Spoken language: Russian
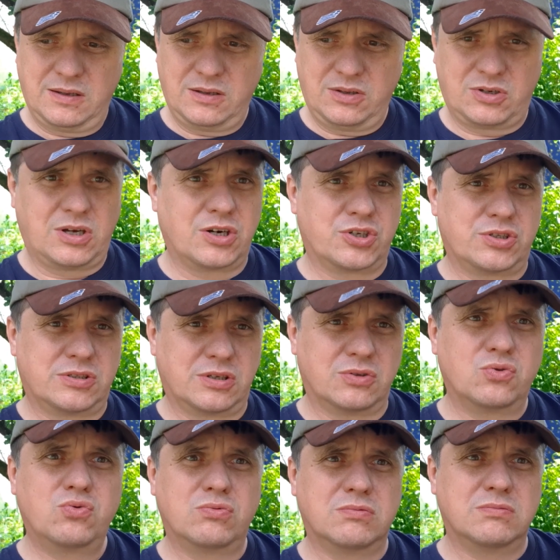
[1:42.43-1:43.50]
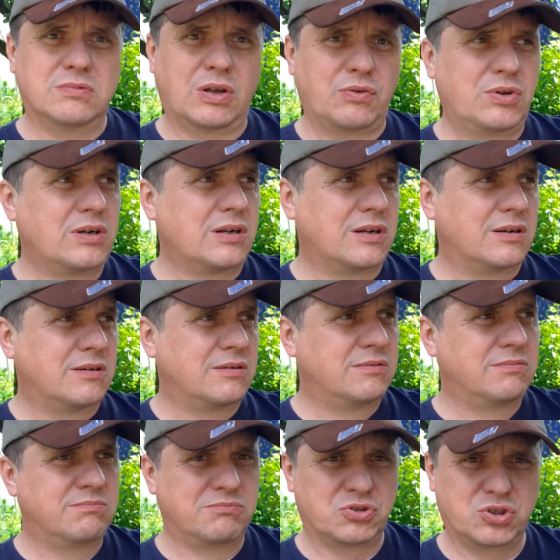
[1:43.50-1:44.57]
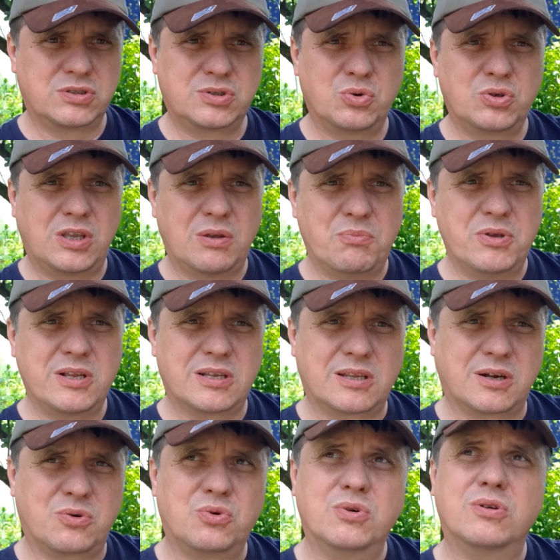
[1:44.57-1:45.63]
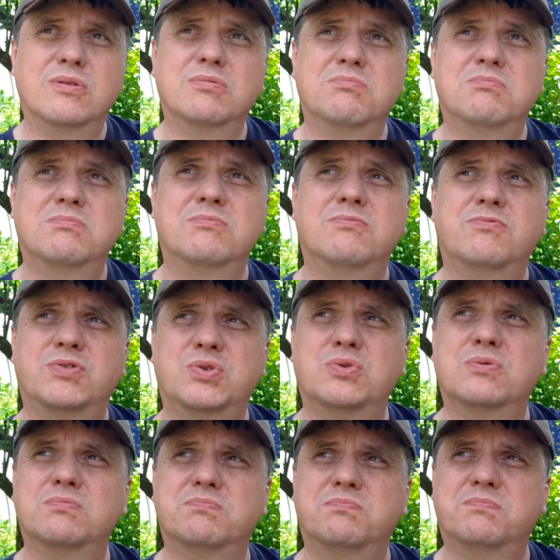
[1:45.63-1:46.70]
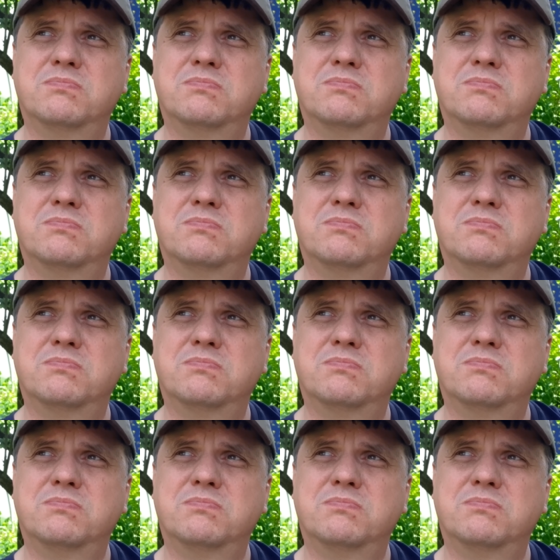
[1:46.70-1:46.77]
И кажется, ну, наверное, жестокий мир такой, все.